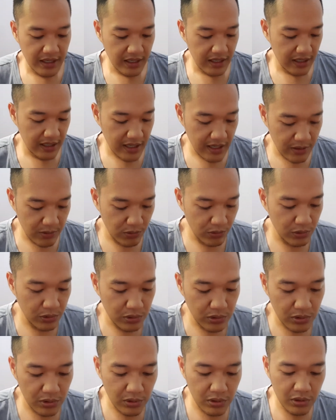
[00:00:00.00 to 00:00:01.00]
nah
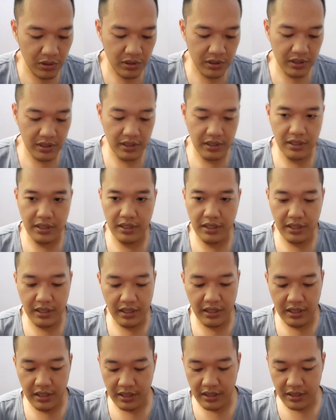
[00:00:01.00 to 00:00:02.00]
untuk
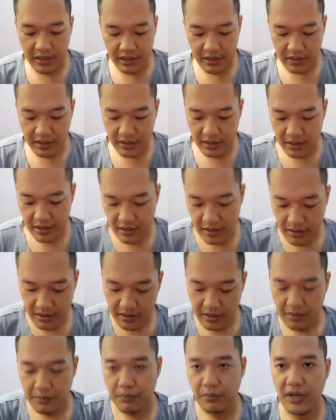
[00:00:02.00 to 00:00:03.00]
uh,
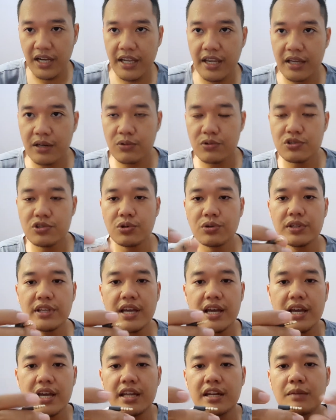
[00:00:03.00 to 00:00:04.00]
bagian
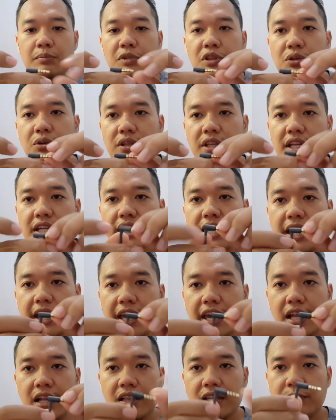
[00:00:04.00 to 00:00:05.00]
ujungnya ini bentuknya dia
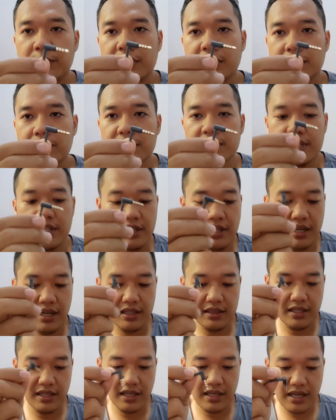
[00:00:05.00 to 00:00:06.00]
L teman-teman jadi
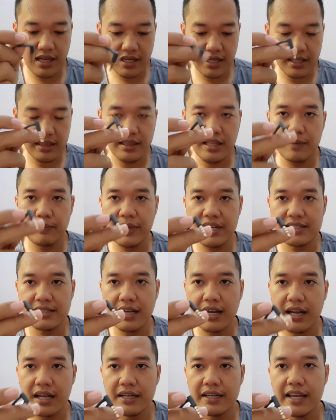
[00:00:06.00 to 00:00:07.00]
ketika kita
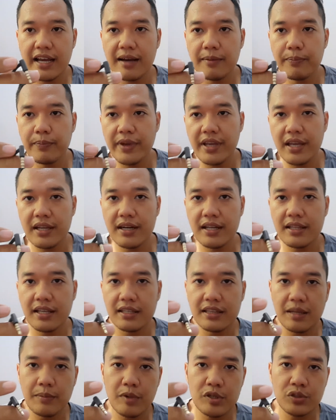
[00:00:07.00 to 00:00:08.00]
pasangkan di HP dan
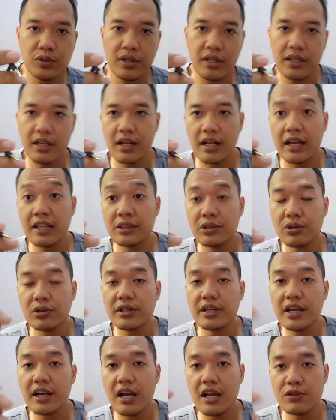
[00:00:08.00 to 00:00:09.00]
kita masukkan ke kantong
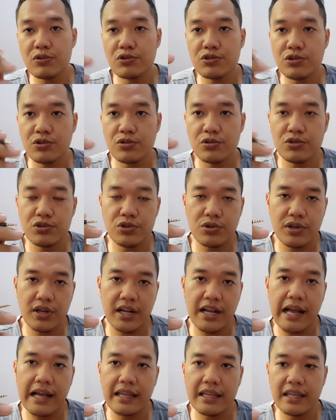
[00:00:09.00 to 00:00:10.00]
dia nggak nyucuk-nyucuk ke
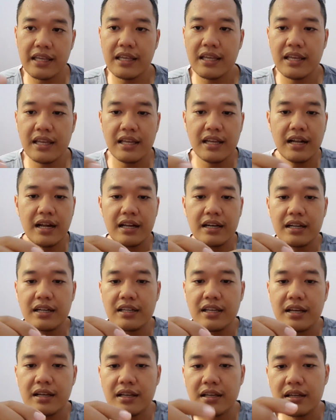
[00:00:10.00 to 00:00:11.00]
kaki karena
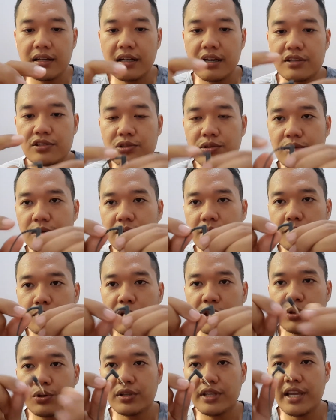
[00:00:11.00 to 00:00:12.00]
dia langsung
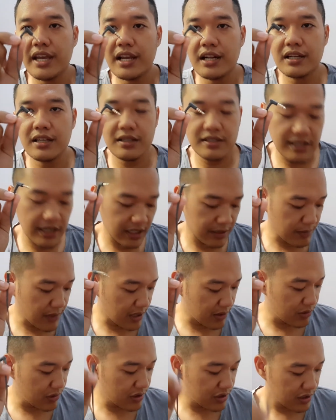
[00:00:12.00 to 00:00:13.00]
bentuknya L ini sangat
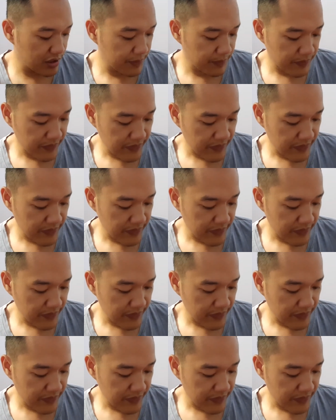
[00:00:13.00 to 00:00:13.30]
bagus